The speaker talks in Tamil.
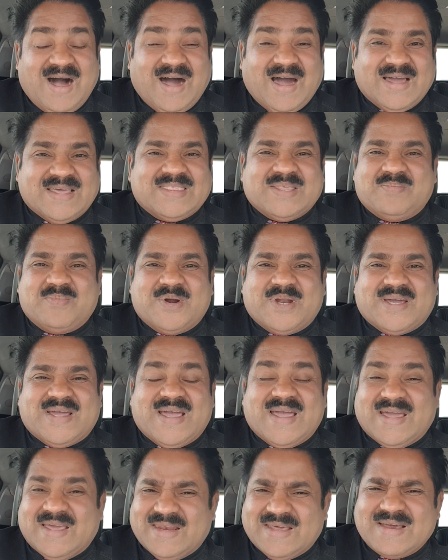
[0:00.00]
ஆயத்தப்படுங்க
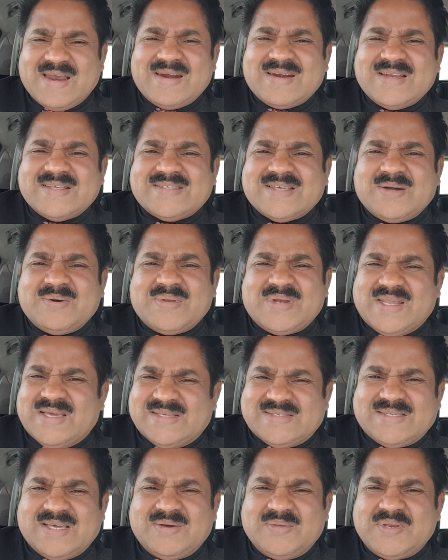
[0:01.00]
என்னை கேட்க சகோதரனே
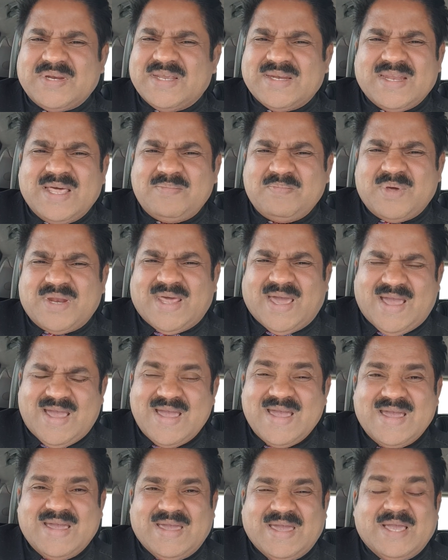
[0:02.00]
சகோதரி என்ன பண்ணேன்
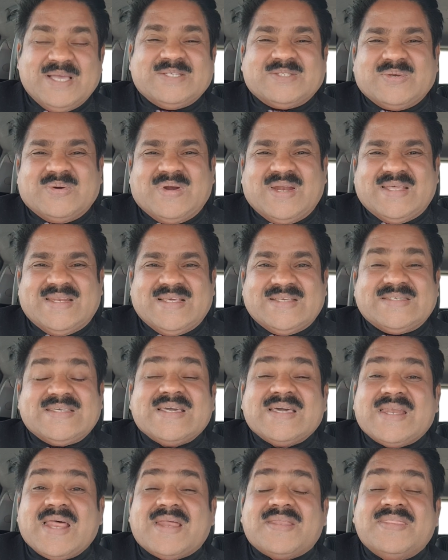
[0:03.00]
ஏசு உங்களை
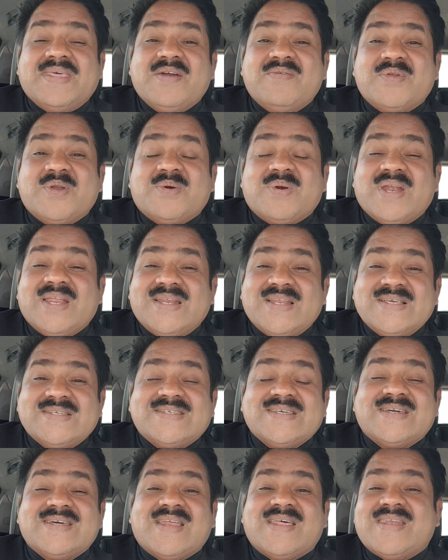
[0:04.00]
நேசிக்கிறார் தேவன் உங்களை
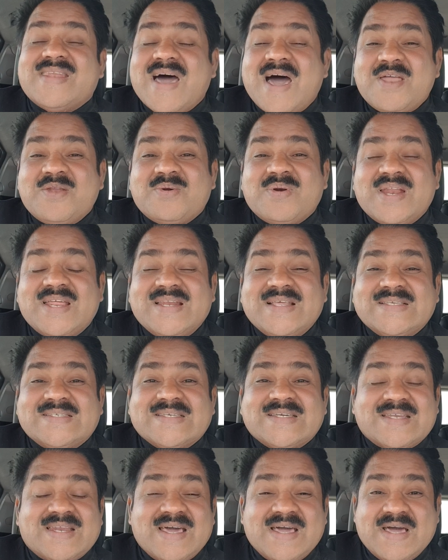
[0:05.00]
நேசிக்கிறார் நான் உங்களை
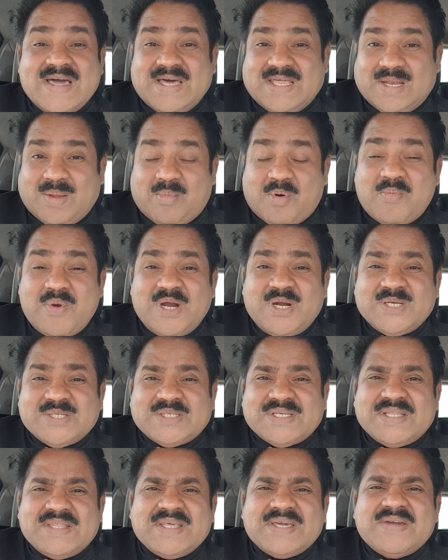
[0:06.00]
நேசிக்கிறேன் நம்ம மீண்டும்
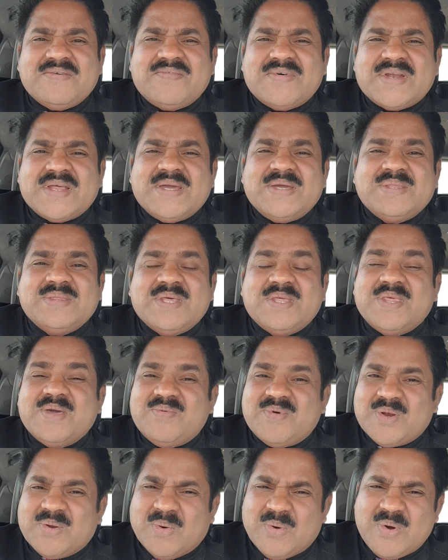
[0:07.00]
சந்திக்கும் வர இந்த
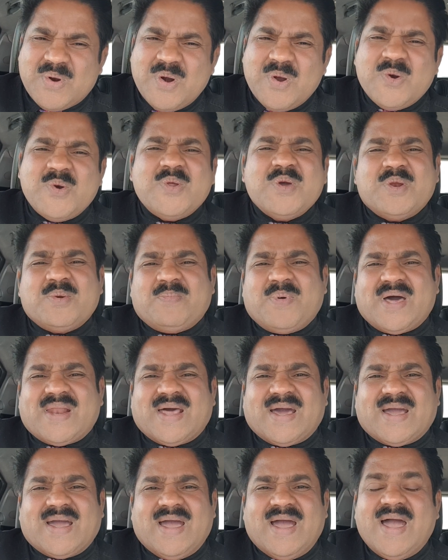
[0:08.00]
தேவன் உங்களோட
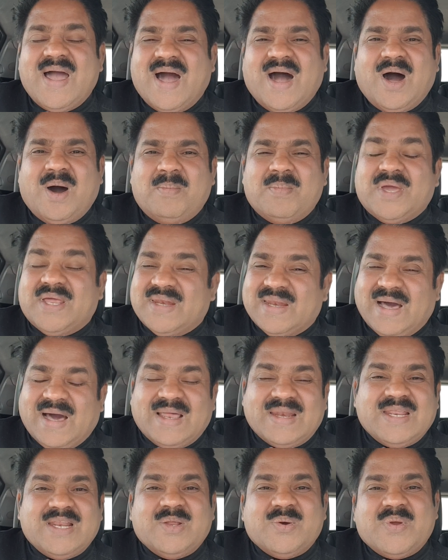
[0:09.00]
இருப்பாராக ஆமீன்
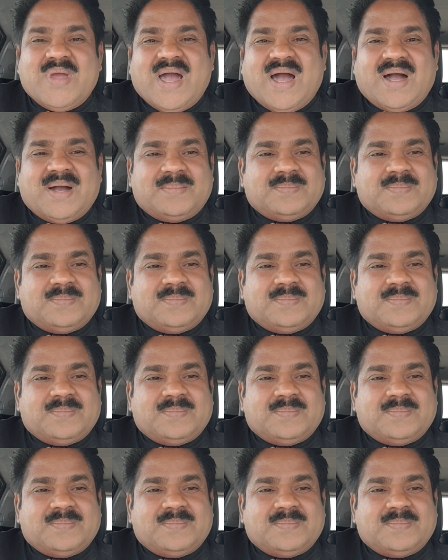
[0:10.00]
அல்லையா